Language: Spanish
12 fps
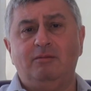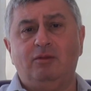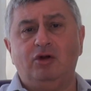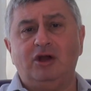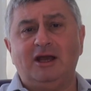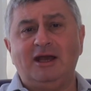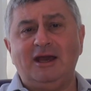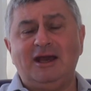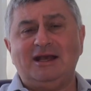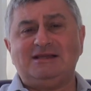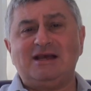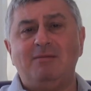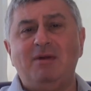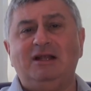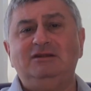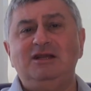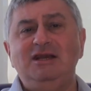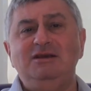porque esa
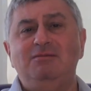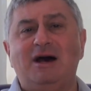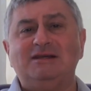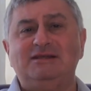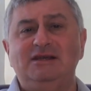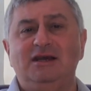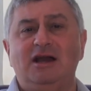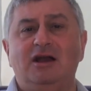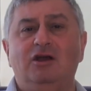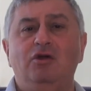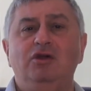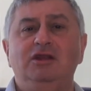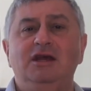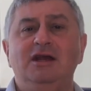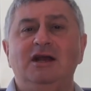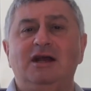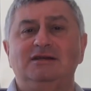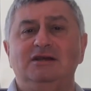matriz básica que hoy
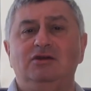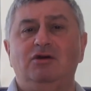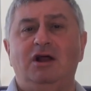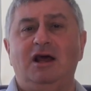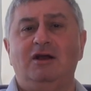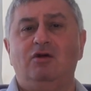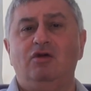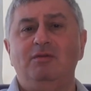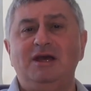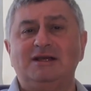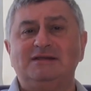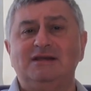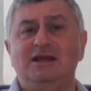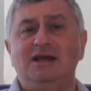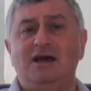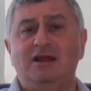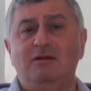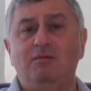tienen casi todas las economías
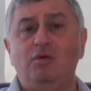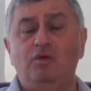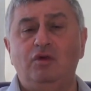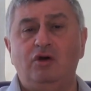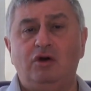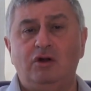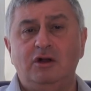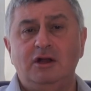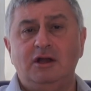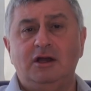serias del mundo,